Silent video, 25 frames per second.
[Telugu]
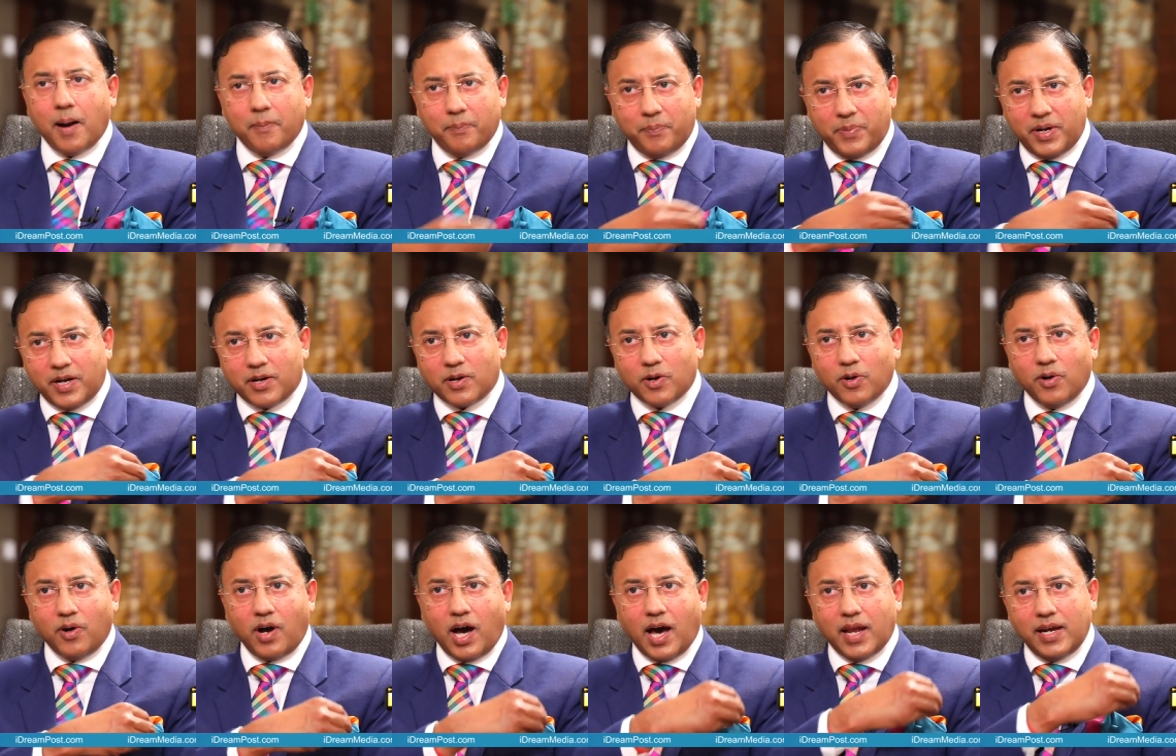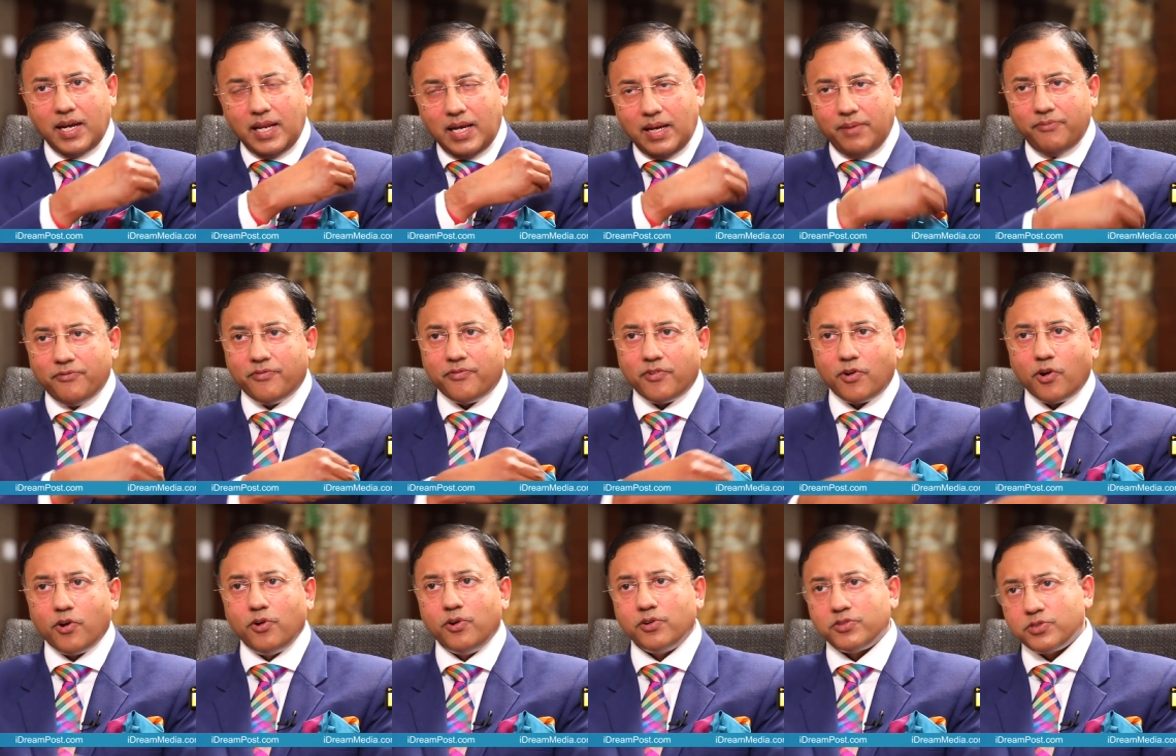ఆంపిట్లో అన్ని
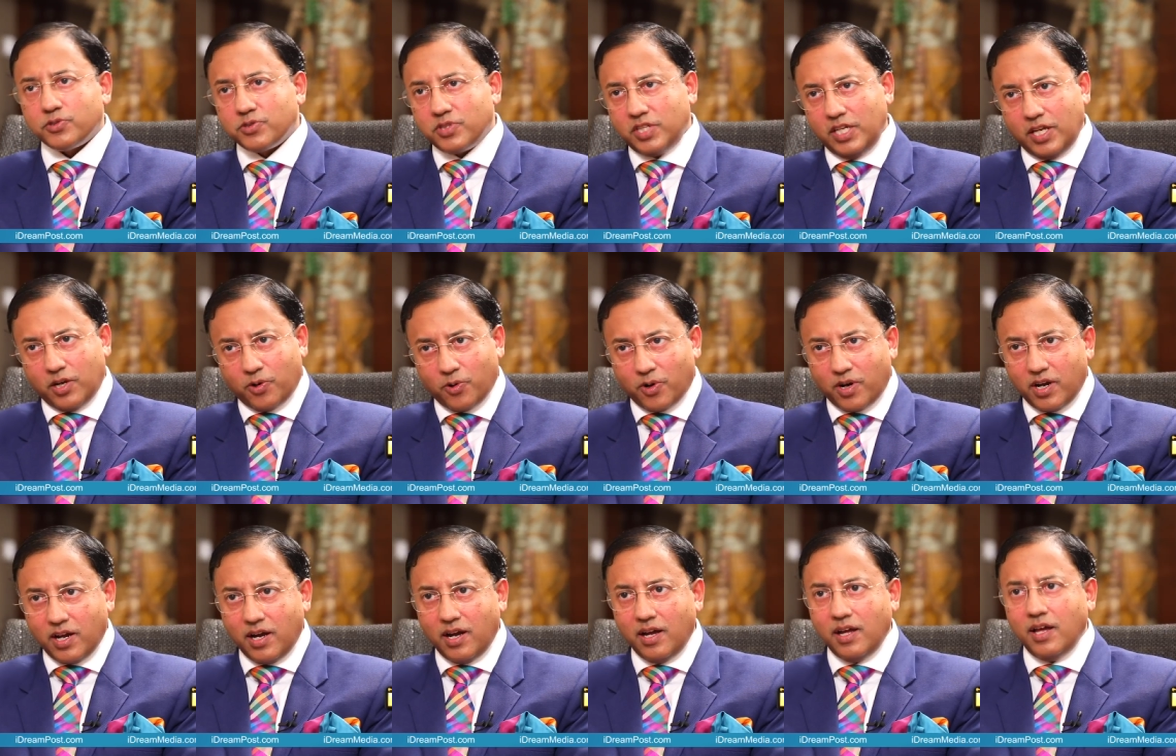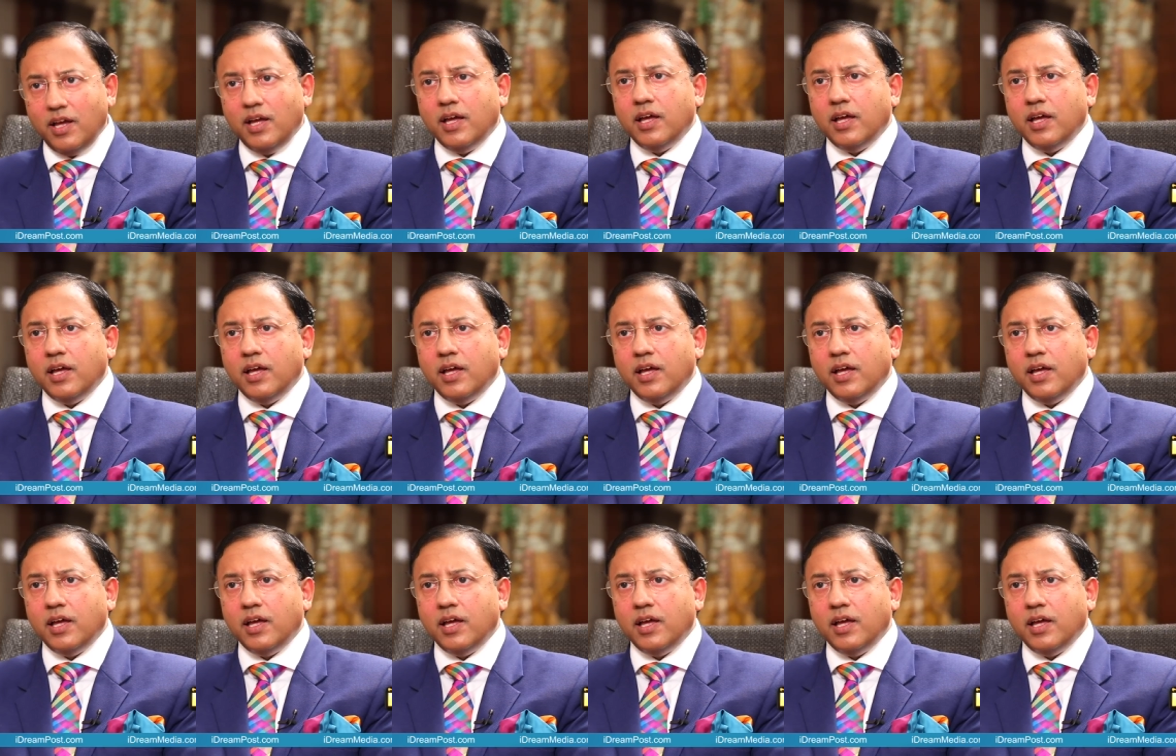లింఫ్ నోట్స్ తీయకుండా